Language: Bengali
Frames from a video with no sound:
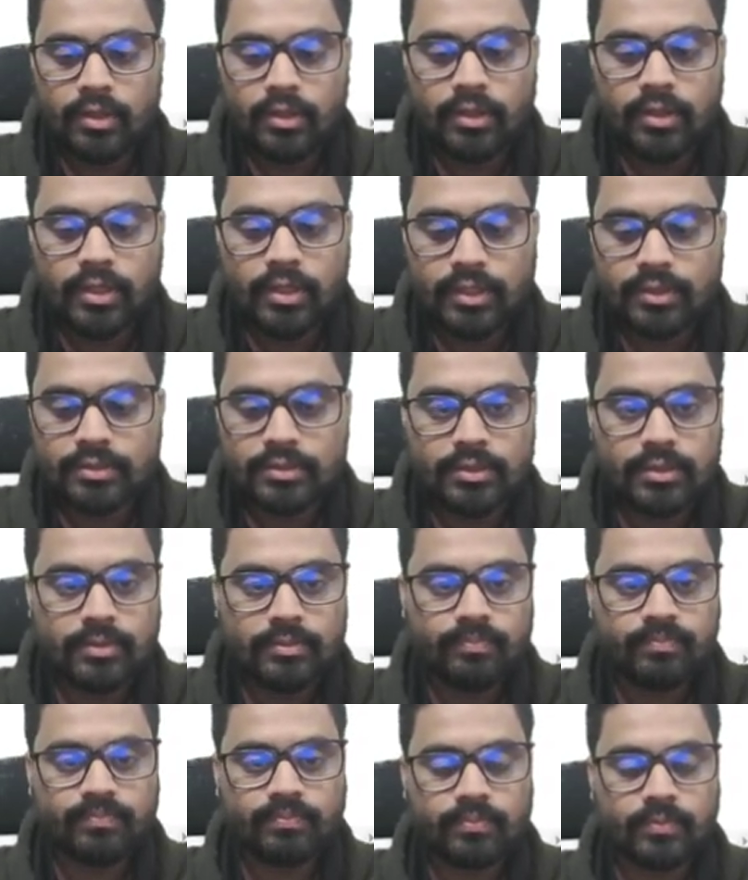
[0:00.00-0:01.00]
ঠিক আছে
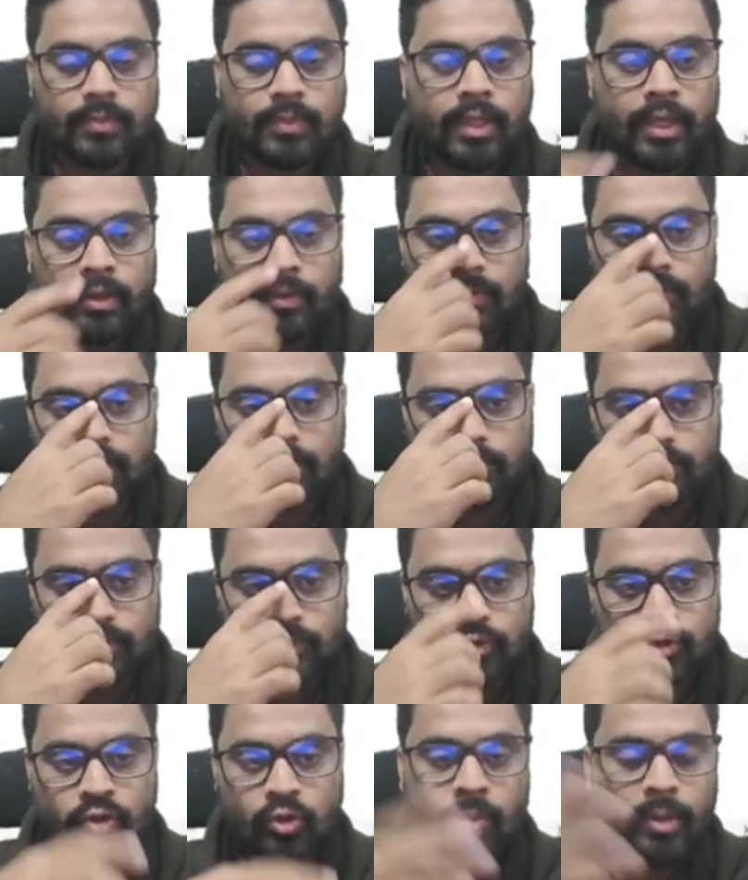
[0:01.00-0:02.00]
এখন
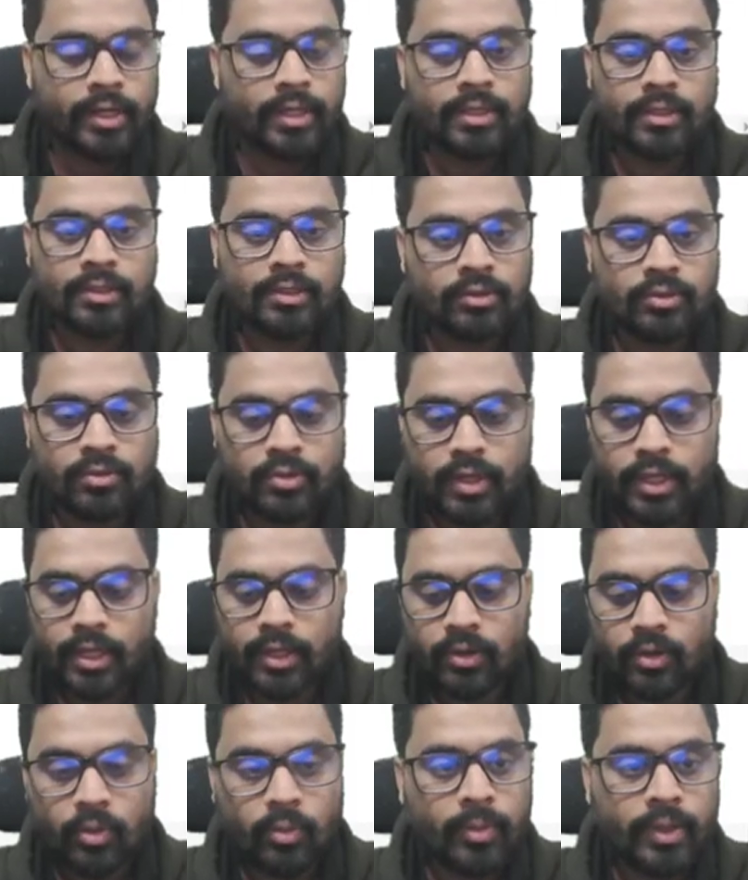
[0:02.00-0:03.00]
সবার ক্ষেত্রে তো
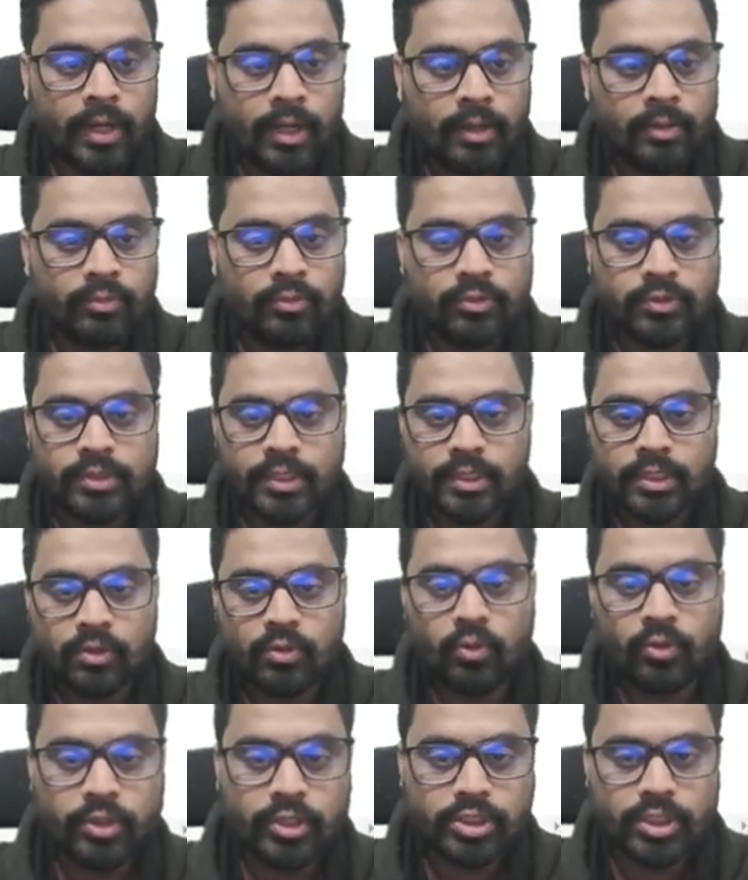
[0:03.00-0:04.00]
রায়হান হবে না বলছে একটা
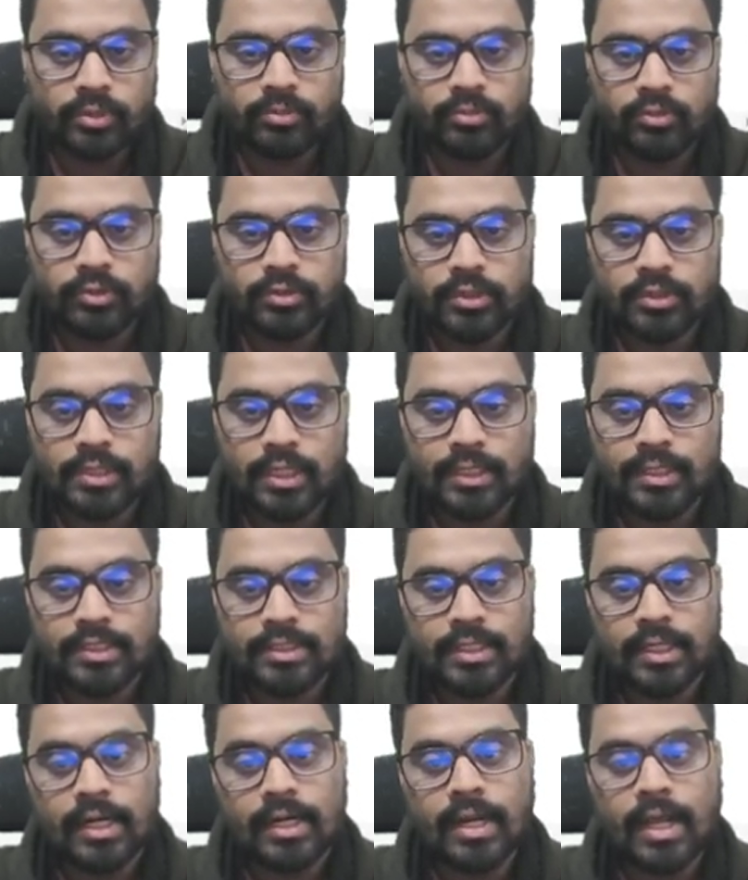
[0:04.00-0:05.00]
কন্ডিশন বলছে যাদের
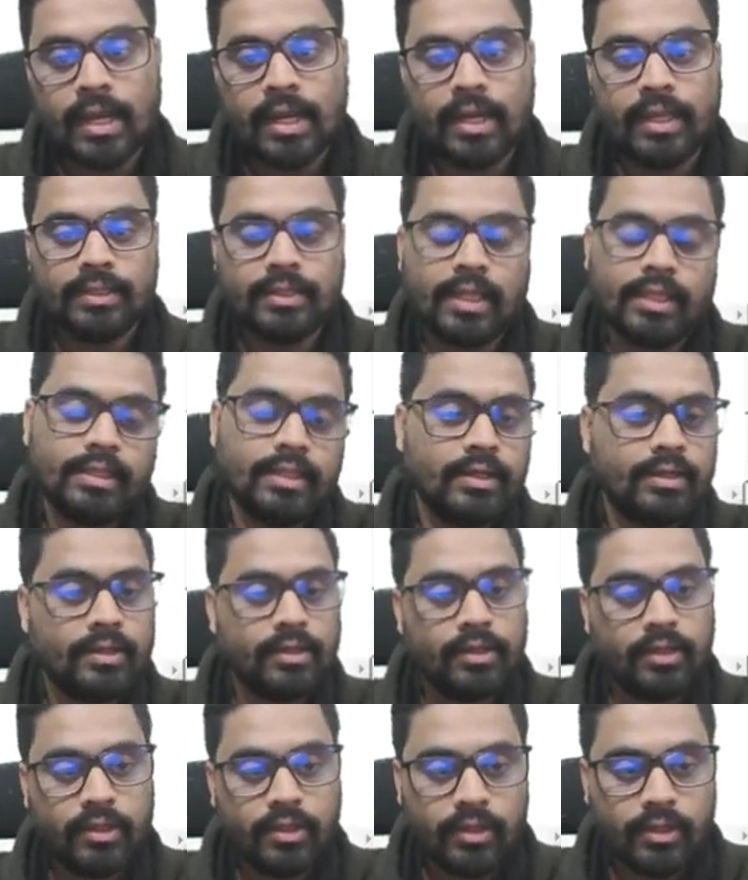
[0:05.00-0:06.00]
জেলা ঢাকা তাদের
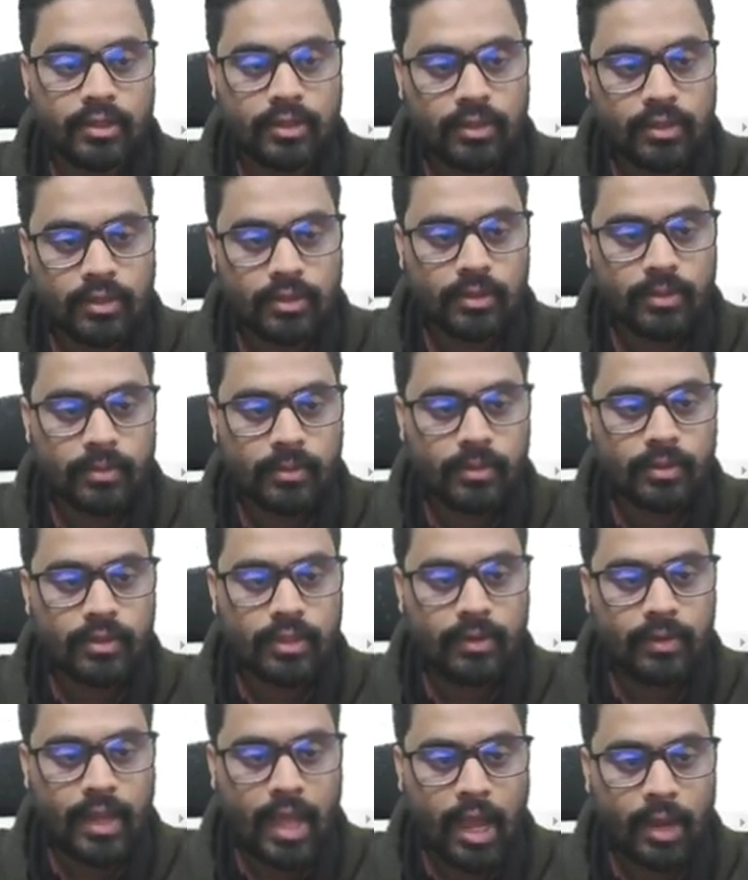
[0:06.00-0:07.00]

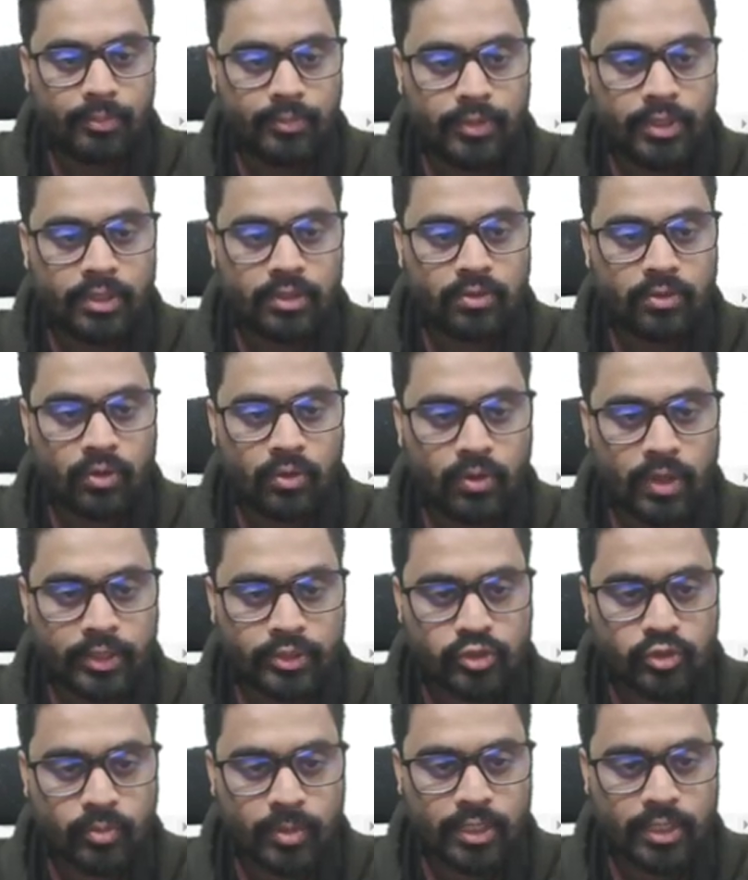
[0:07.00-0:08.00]
তাহলে আপডেট করো
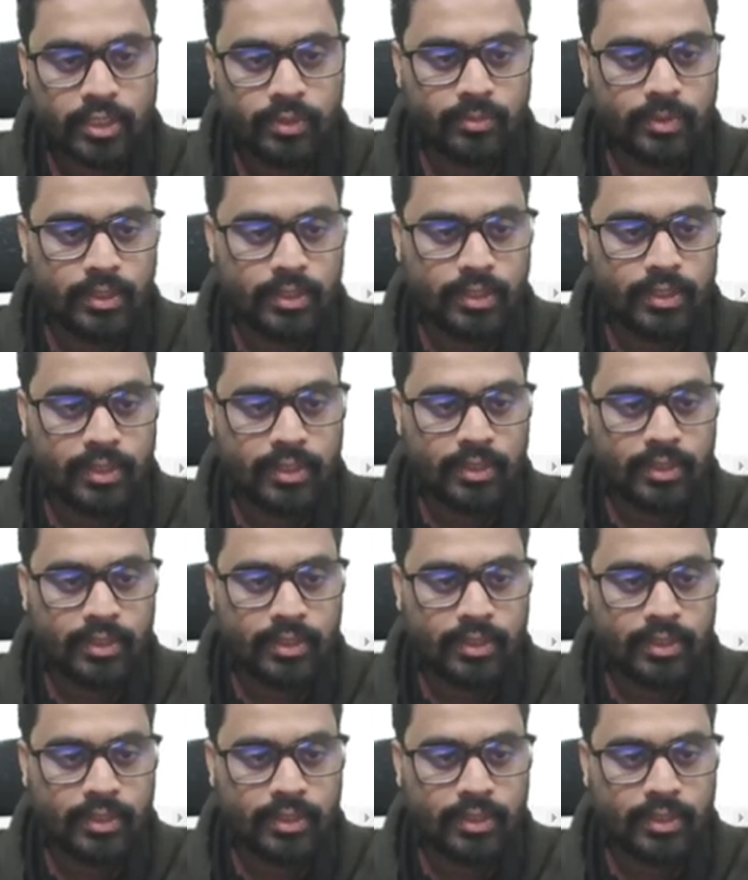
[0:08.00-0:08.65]
কাস্টমার টেবিলে